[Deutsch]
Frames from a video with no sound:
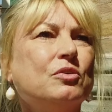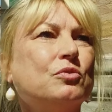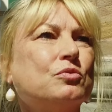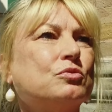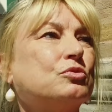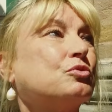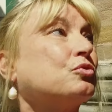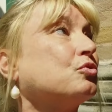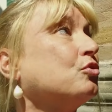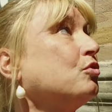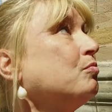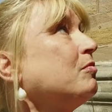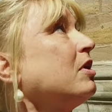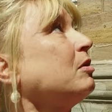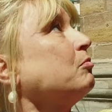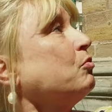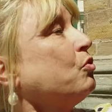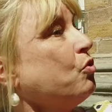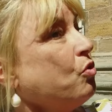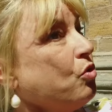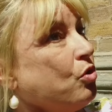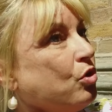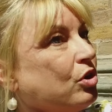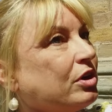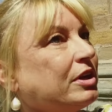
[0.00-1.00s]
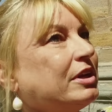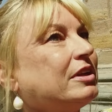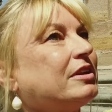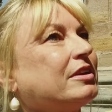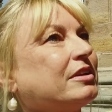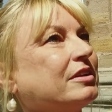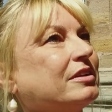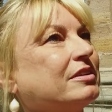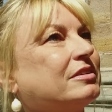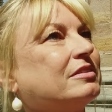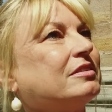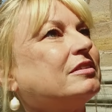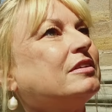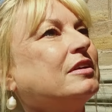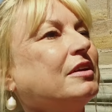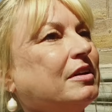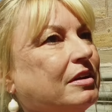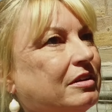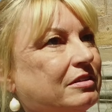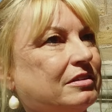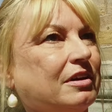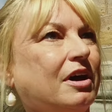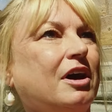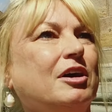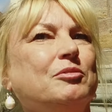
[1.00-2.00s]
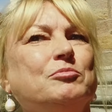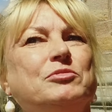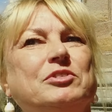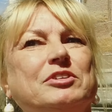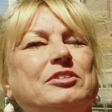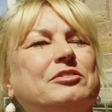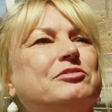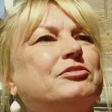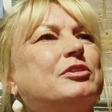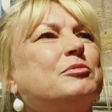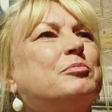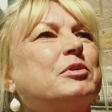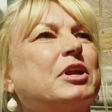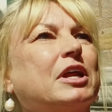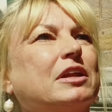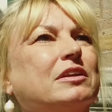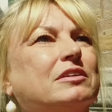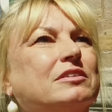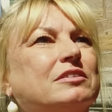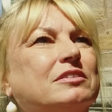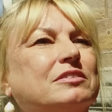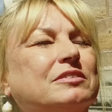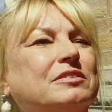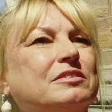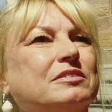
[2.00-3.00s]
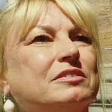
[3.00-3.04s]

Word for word: Und drum am Hochgericht, da haben sie es verbrannt.